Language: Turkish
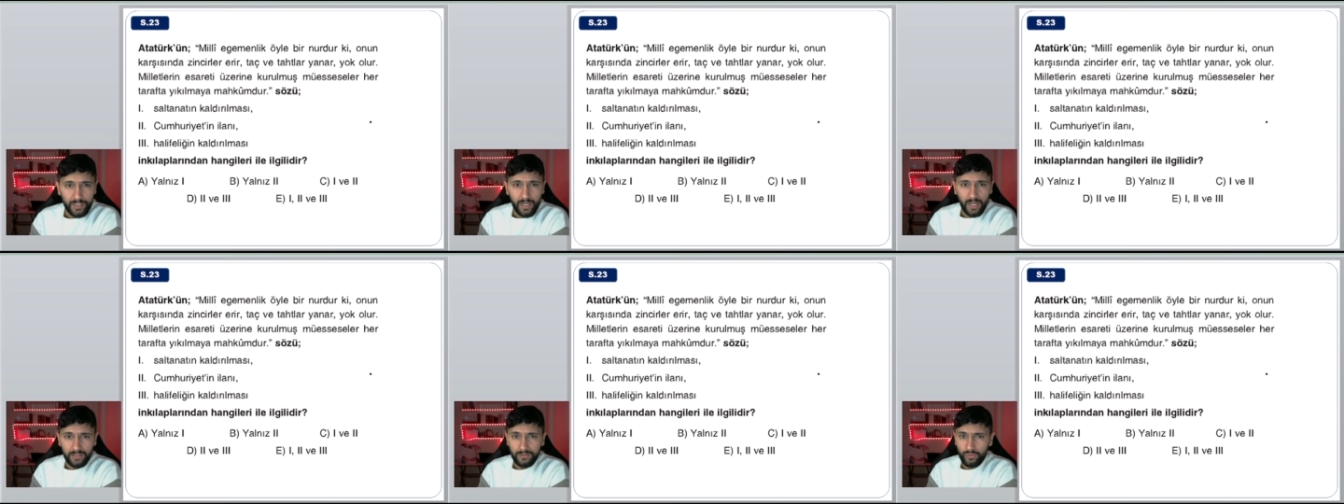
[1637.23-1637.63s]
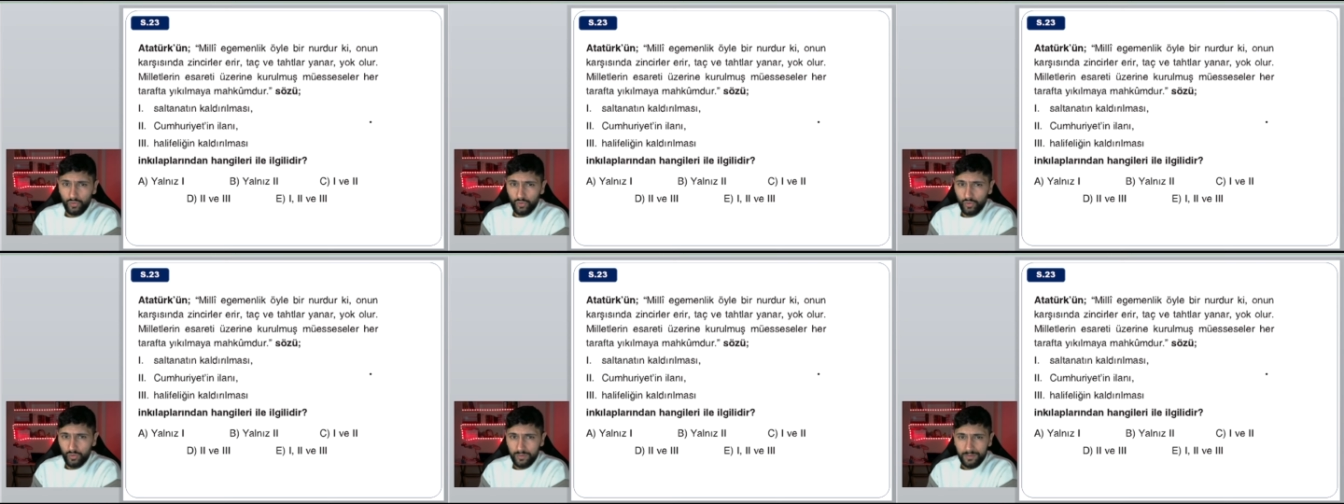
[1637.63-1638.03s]

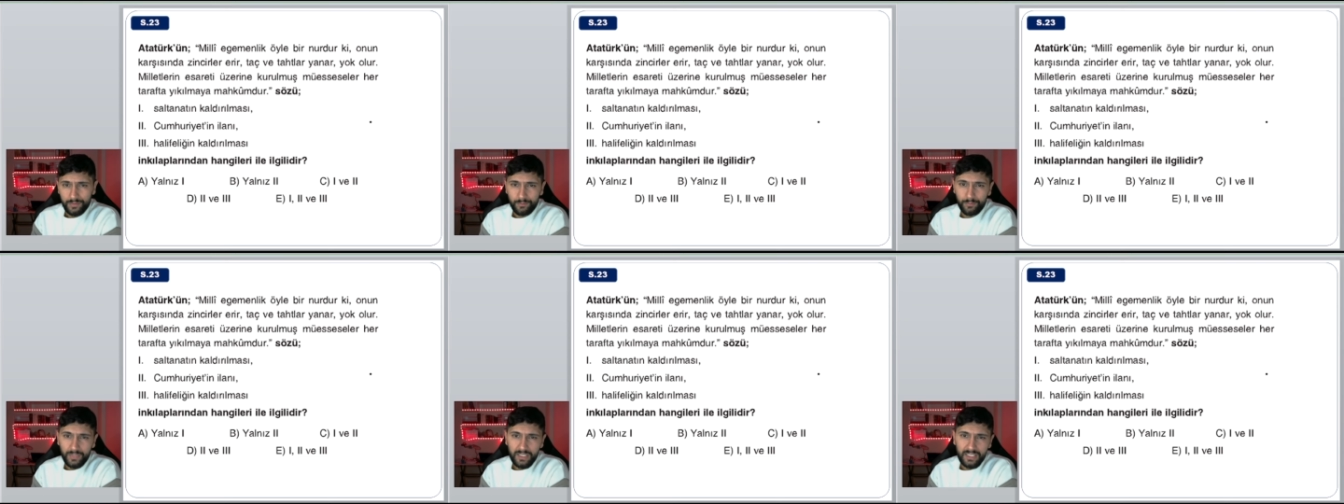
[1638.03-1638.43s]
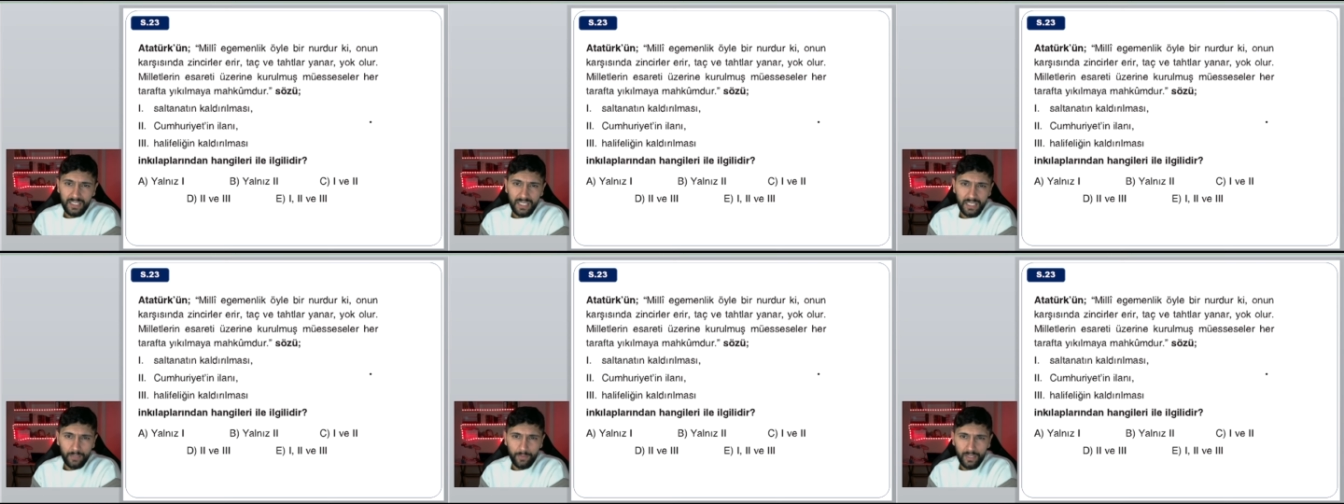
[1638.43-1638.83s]
Atatürk'ün Milli
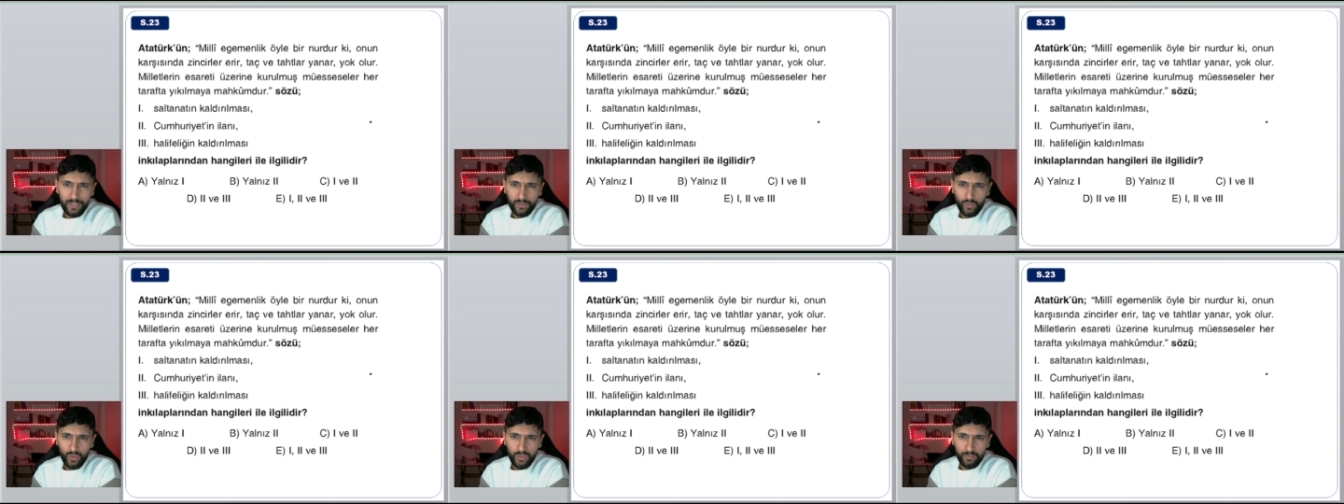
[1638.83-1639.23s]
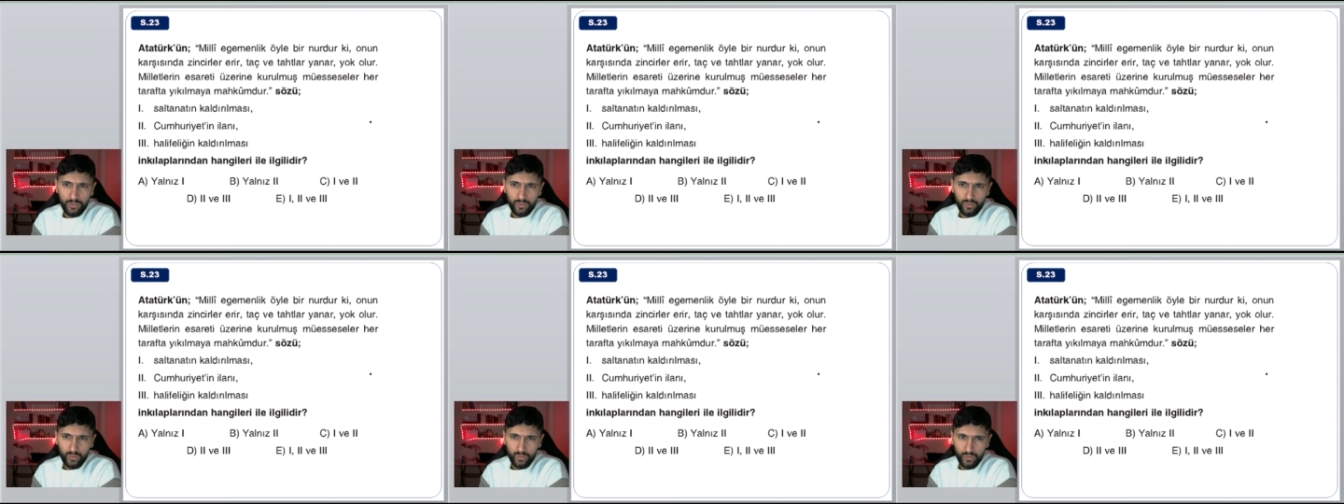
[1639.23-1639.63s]
egemenlik öyle
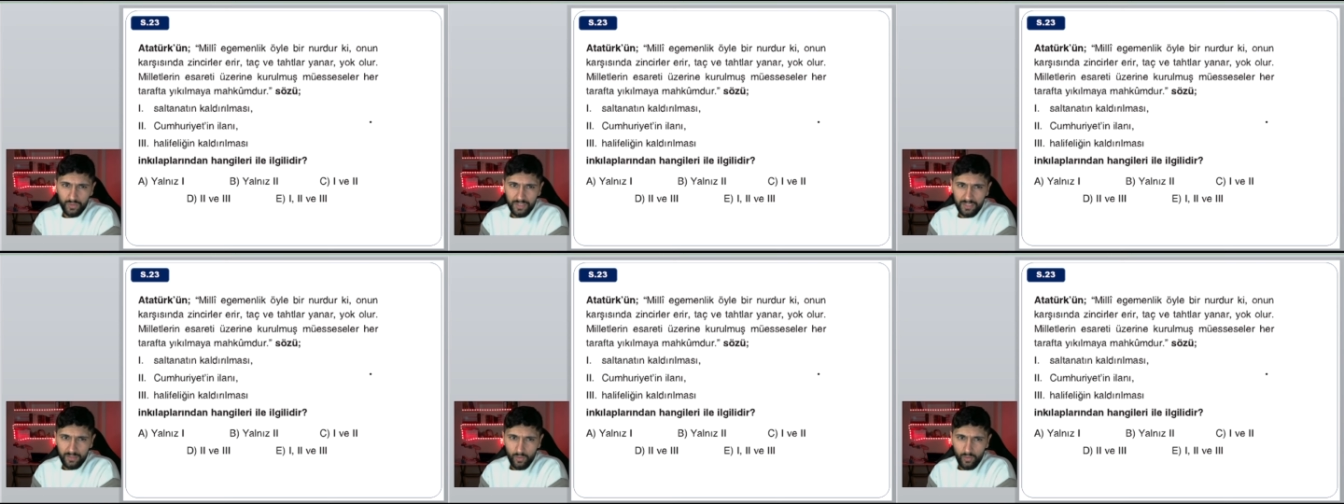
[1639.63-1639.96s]
bir nurdur ki